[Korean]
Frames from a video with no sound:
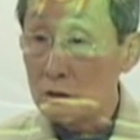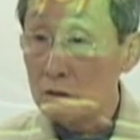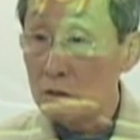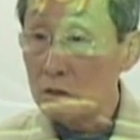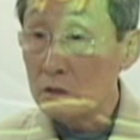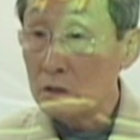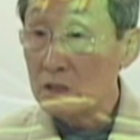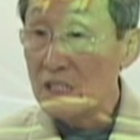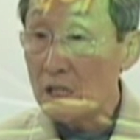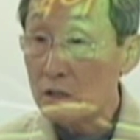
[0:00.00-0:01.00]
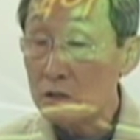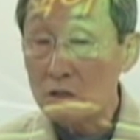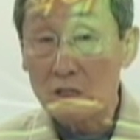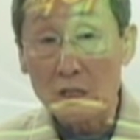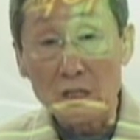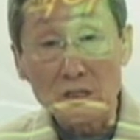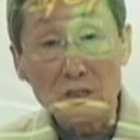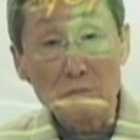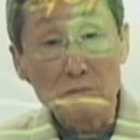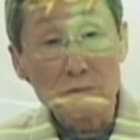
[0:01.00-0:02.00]
그 신학적
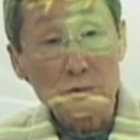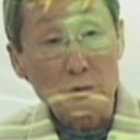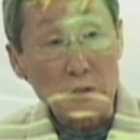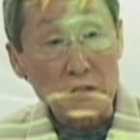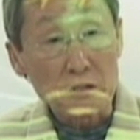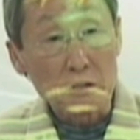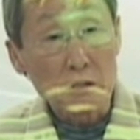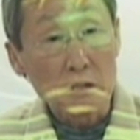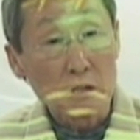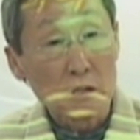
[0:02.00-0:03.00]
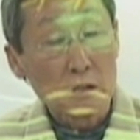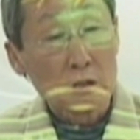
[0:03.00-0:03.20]
개념 속에서